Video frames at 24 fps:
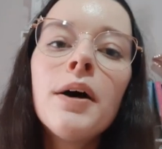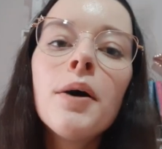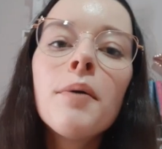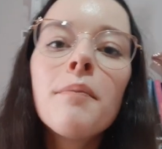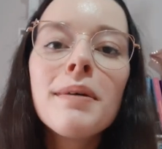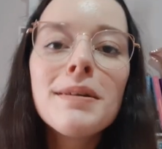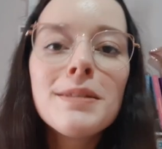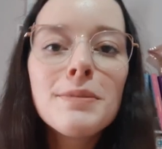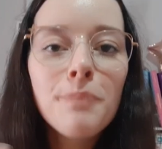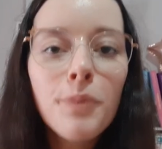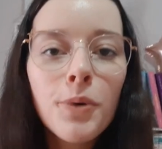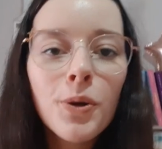
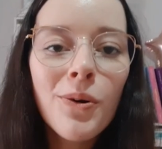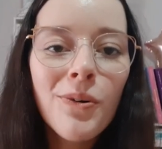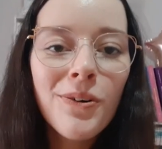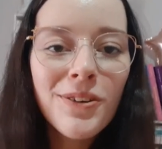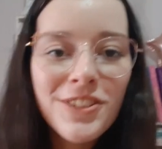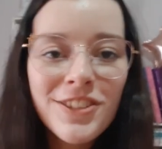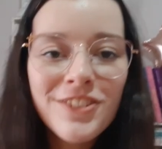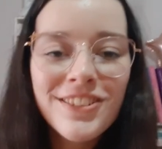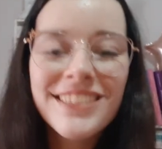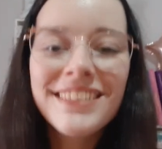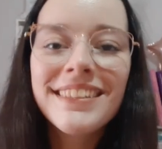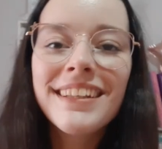Mas por
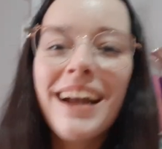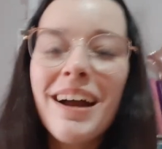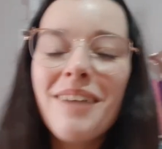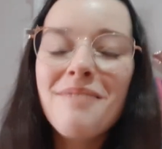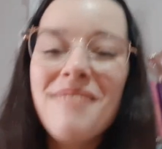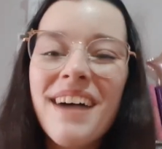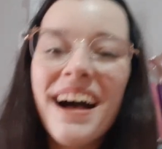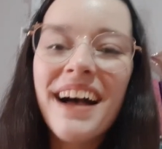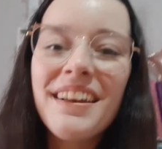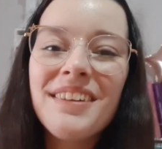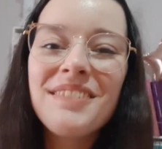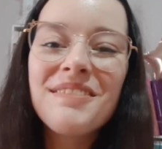hoje de
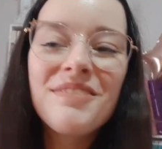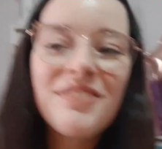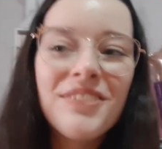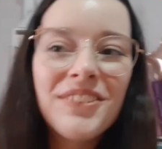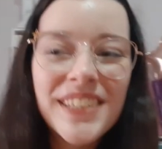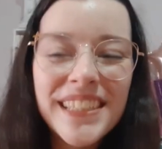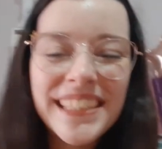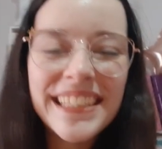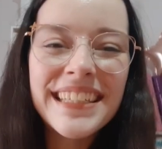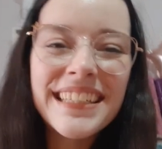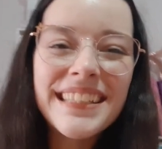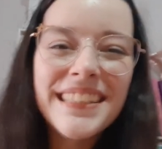trabalho
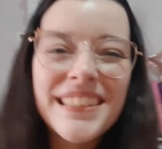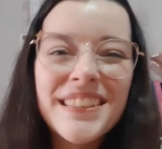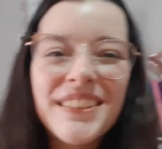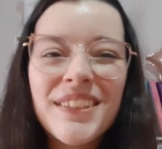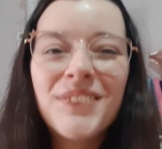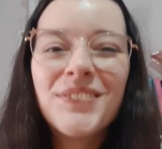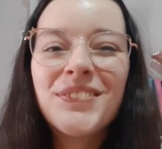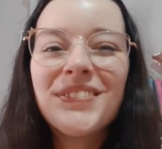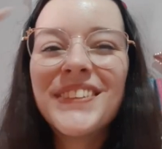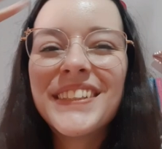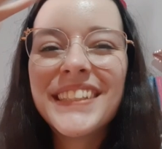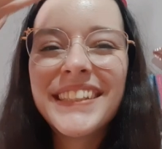foi isso.
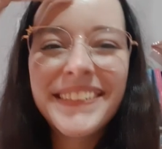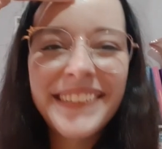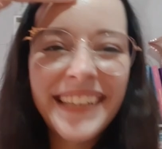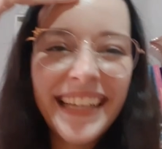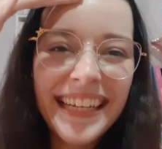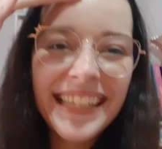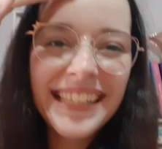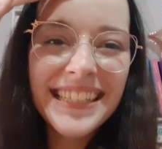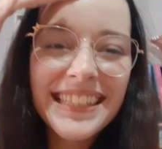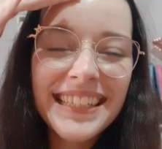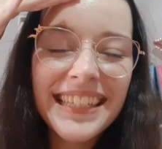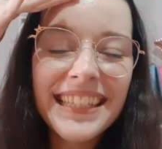Estou muito
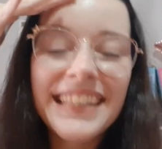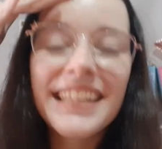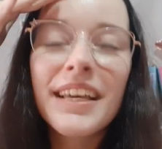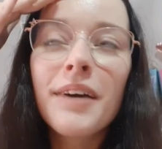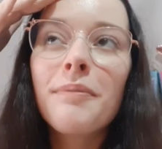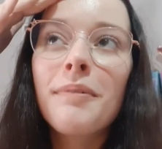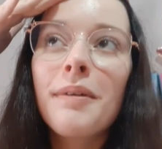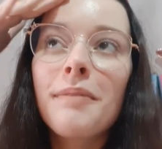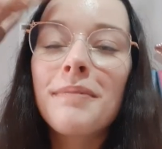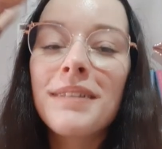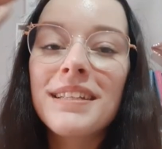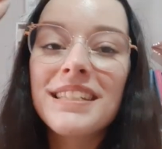feliz que
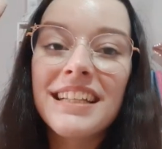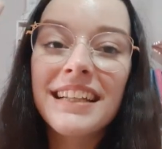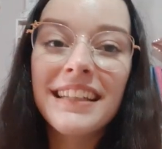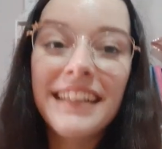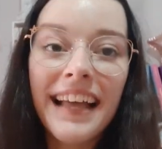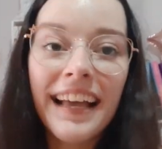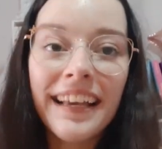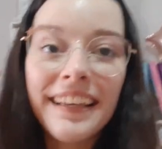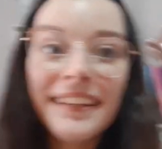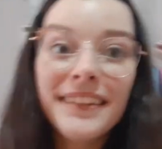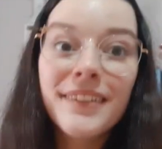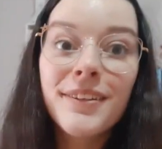deu para
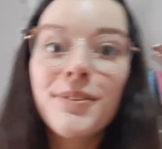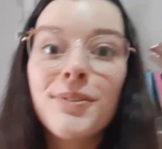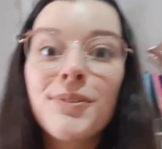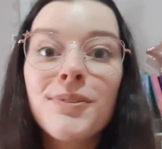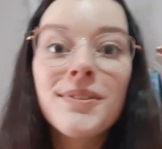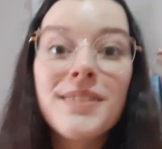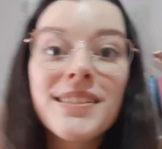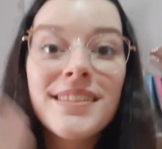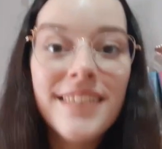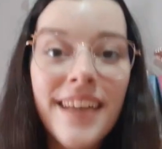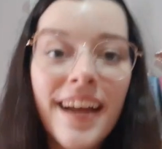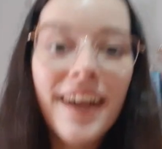apresentar, que deu
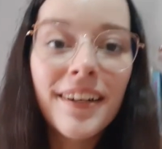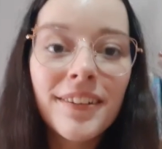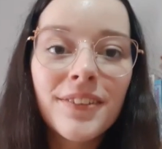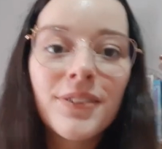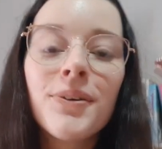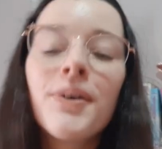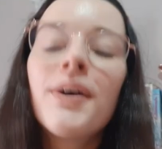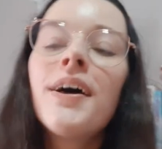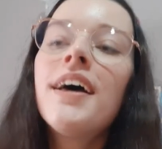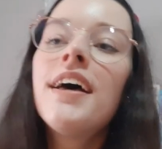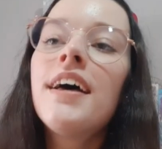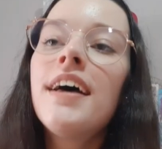tudo
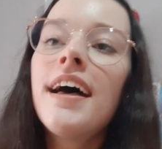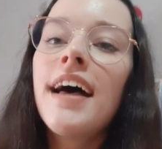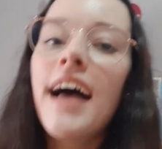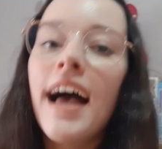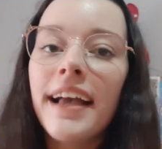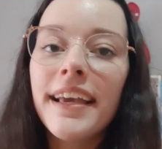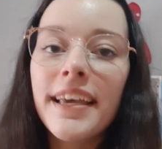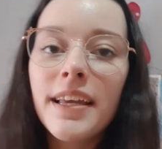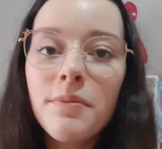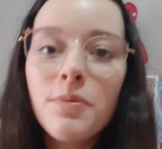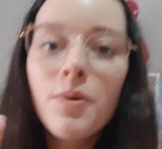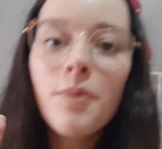certo.
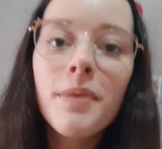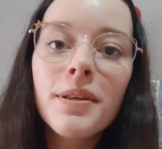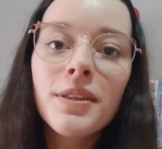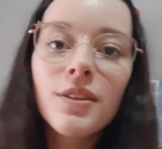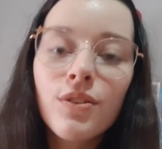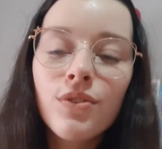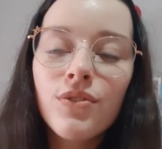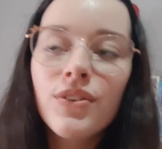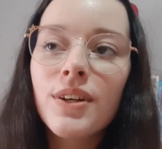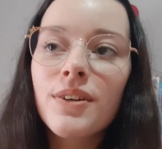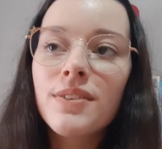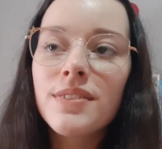Aquele momento
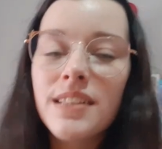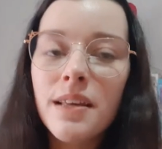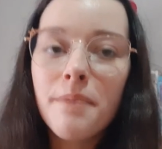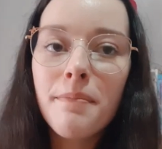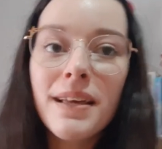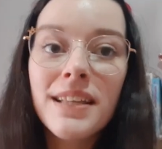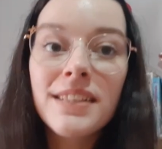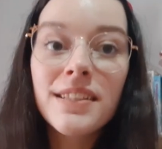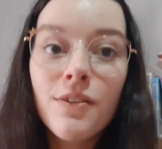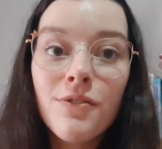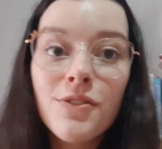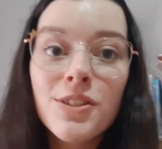do final do
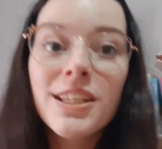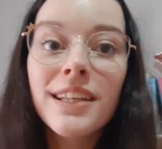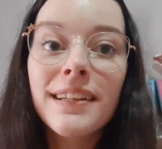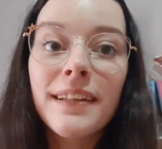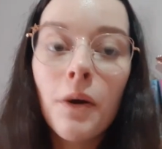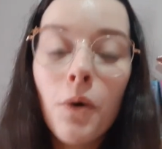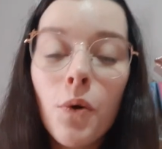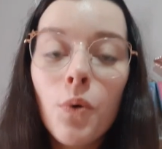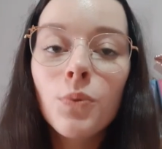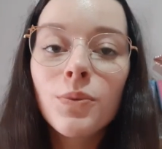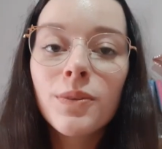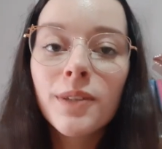semestre que você
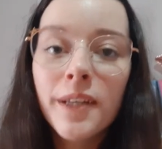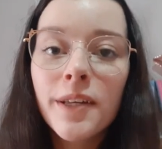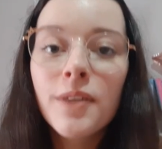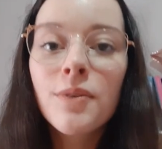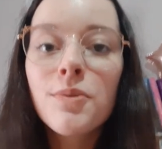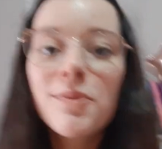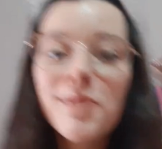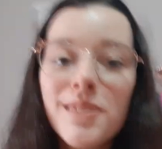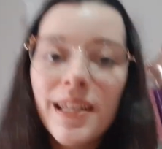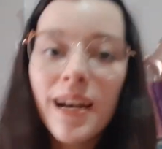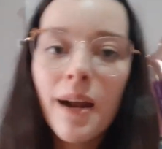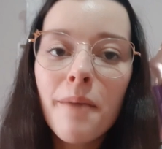tá contando
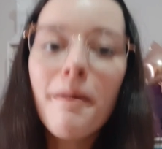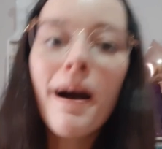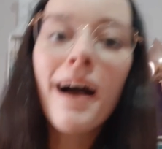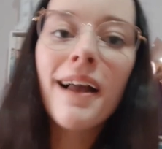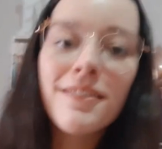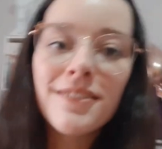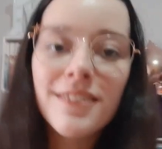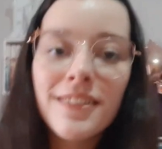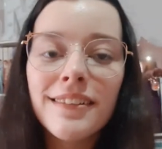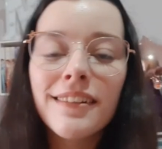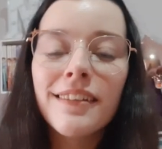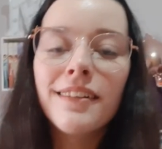os
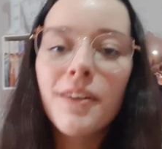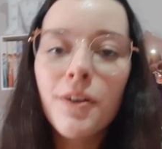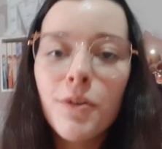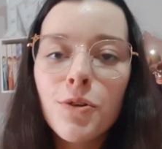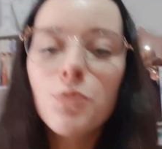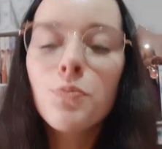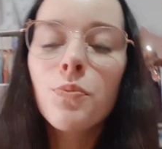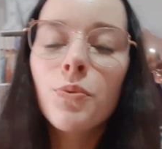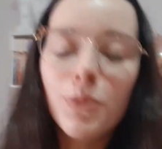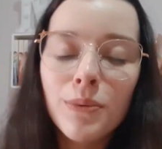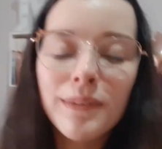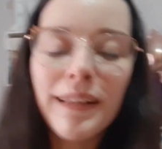trabalhos, entendeu?
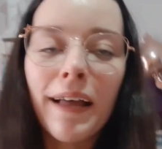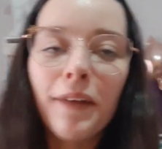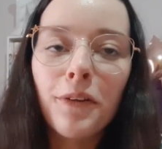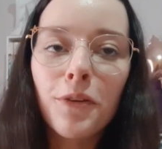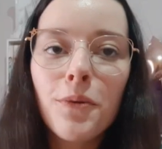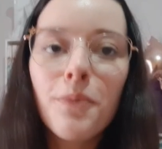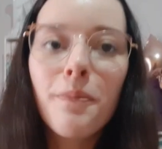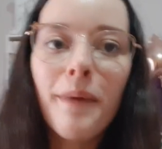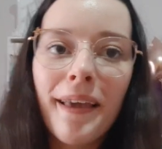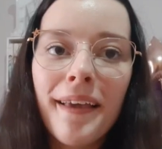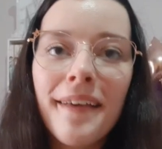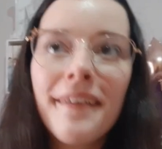Tipo, tá,
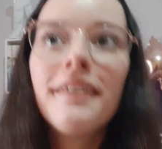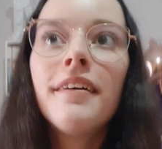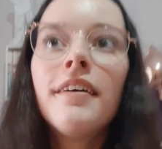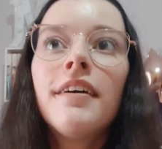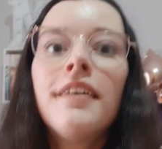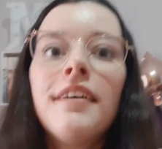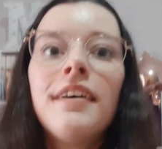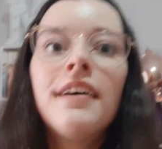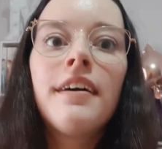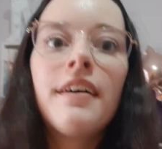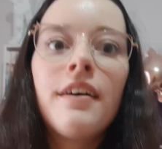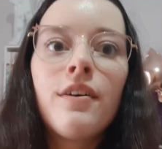tudo bem.
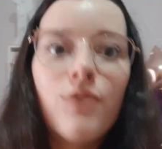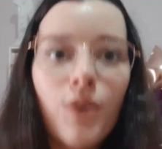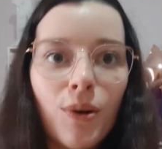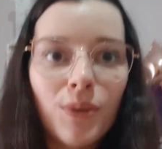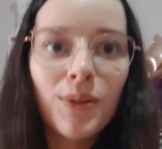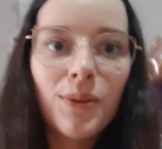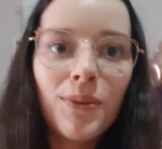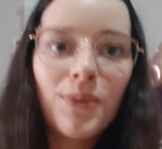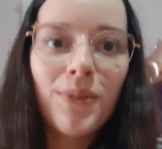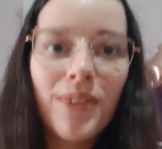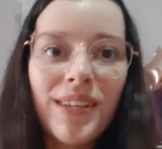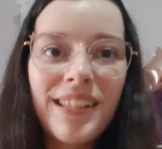
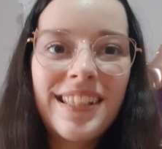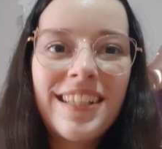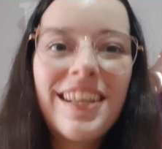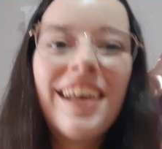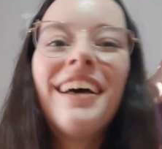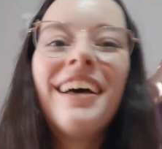Faltam dois,